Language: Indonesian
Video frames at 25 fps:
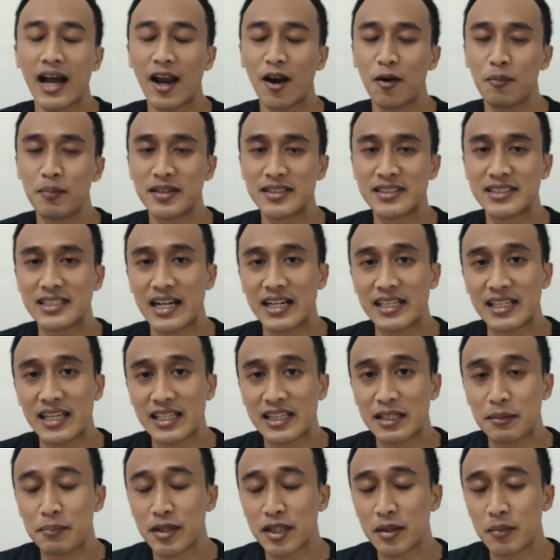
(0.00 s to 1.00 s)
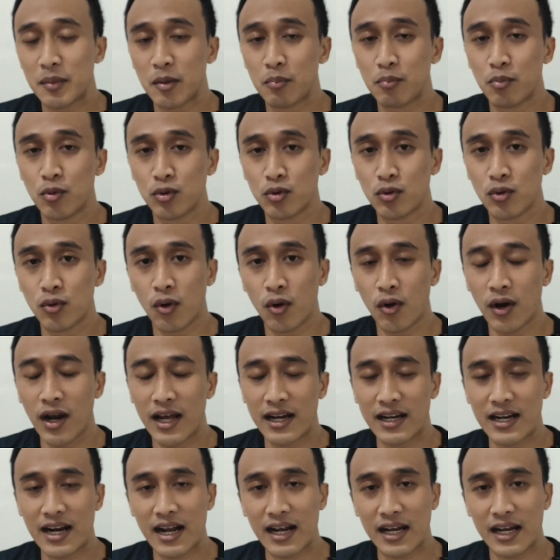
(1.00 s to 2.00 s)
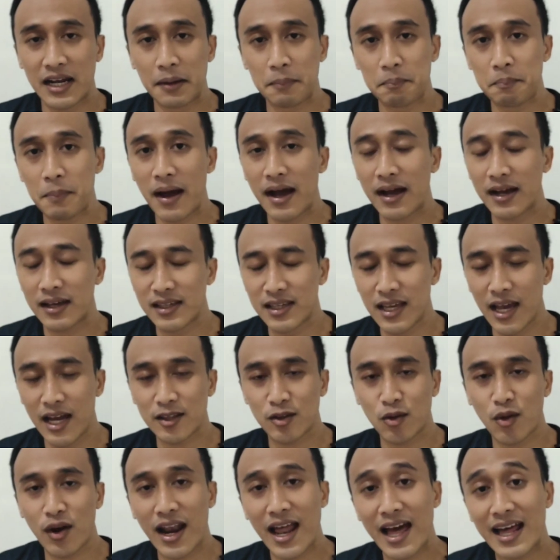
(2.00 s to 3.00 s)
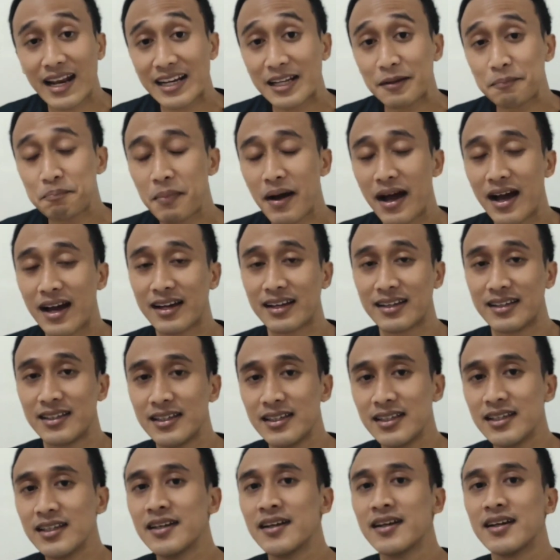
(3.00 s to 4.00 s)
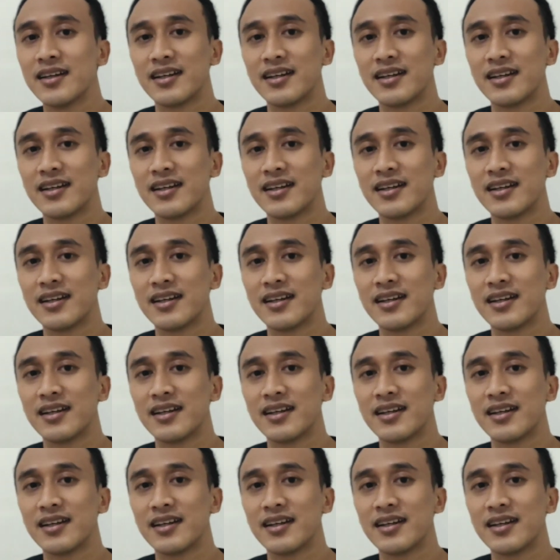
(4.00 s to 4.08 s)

kalau misalnya teman-teman butuh olahraga pagi atau lari pagi,